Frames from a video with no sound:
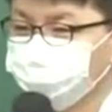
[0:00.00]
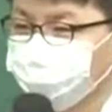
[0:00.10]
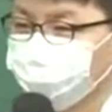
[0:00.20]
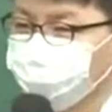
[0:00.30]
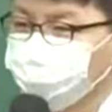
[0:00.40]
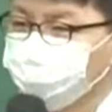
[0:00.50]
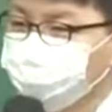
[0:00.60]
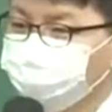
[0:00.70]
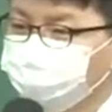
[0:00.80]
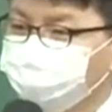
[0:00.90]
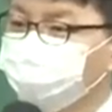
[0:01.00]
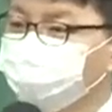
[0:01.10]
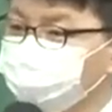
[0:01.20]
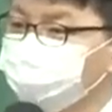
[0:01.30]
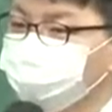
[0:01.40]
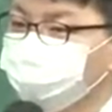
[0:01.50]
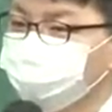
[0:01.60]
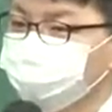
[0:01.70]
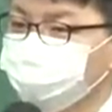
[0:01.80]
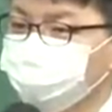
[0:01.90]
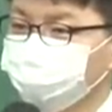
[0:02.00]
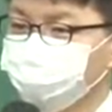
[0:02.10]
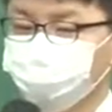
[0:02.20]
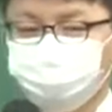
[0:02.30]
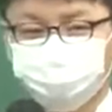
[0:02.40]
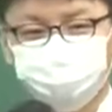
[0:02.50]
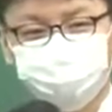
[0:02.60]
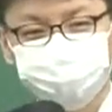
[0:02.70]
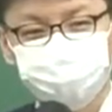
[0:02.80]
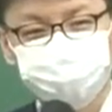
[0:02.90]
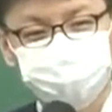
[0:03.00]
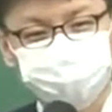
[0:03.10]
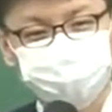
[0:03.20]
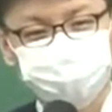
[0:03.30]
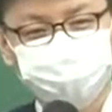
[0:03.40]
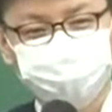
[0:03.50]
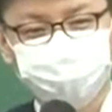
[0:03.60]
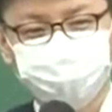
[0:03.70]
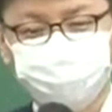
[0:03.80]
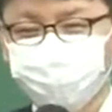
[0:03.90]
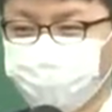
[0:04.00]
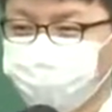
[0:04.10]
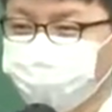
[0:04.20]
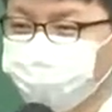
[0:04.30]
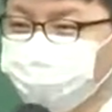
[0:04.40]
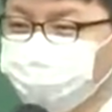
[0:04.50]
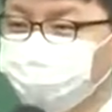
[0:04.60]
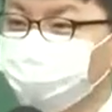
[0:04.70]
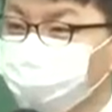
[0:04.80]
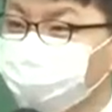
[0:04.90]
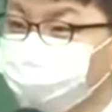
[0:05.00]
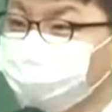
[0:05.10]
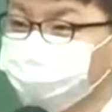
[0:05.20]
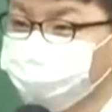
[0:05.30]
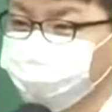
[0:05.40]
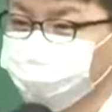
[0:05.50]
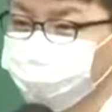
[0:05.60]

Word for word: 될까? 반드시 그렇지는 않죠. 하다가 괜히 무리한 사업 확장을 하다가 잘못되는 수도 있죠.